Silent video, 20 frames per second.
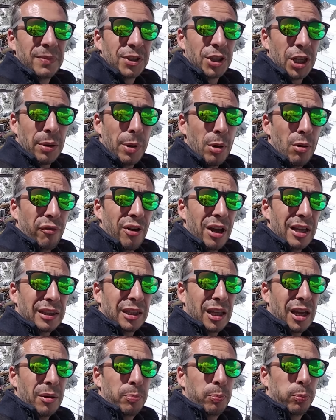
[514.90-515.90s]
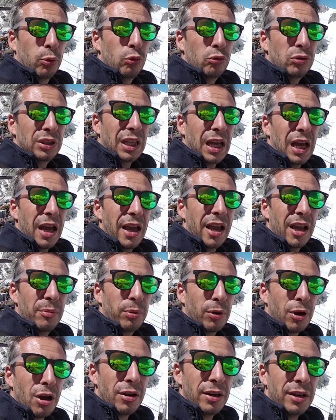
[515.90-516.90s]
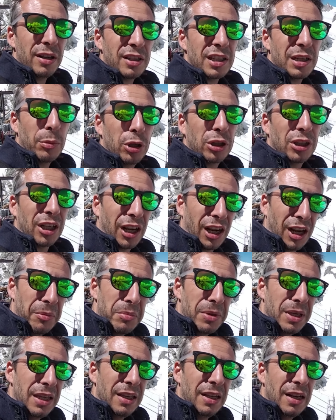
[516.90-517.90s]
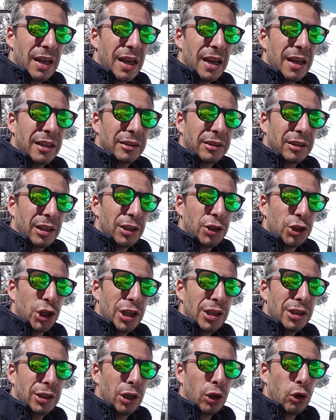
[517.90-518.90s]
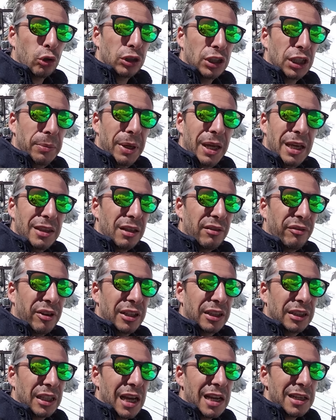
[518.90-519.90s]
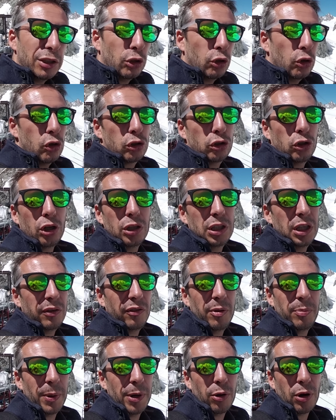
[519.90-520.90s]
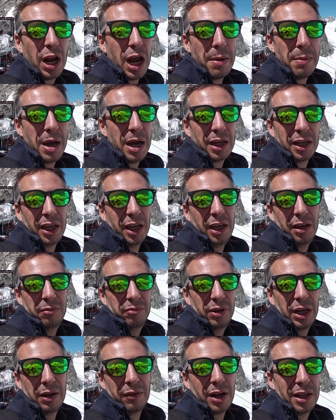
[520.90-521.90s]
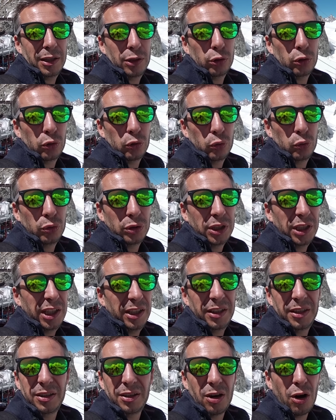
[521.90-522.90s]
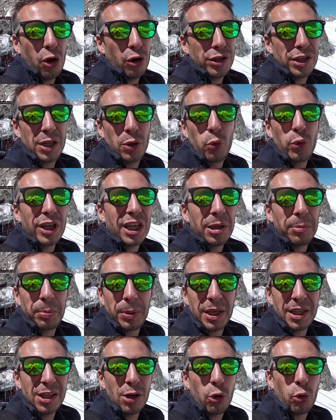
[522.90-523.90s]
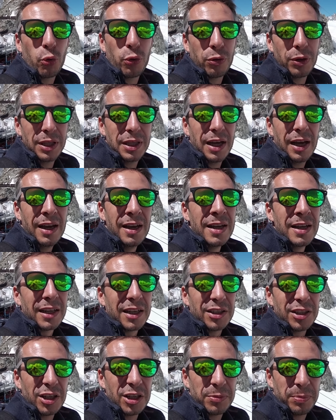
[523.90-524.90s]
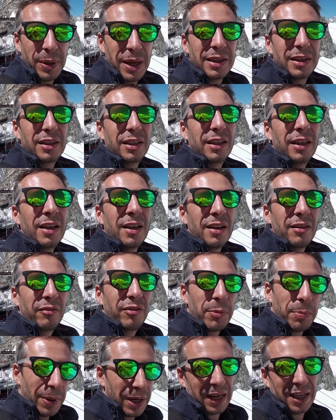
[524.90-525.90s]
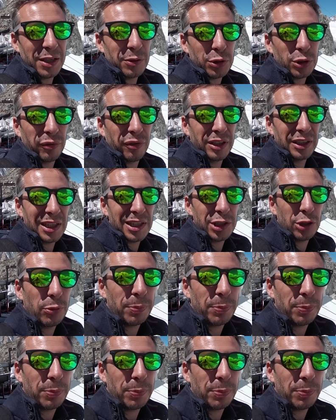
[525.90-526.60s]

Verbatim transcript: Ce l'abbiamo fatta punta Hellbronner, siamo a 3.300 rotti metri, fantastico, non sto a dirvi il panorama che ve l'avranno detto tutti, ogni Wikipedia o guida che si rispetti vi parlerà di questo fantastico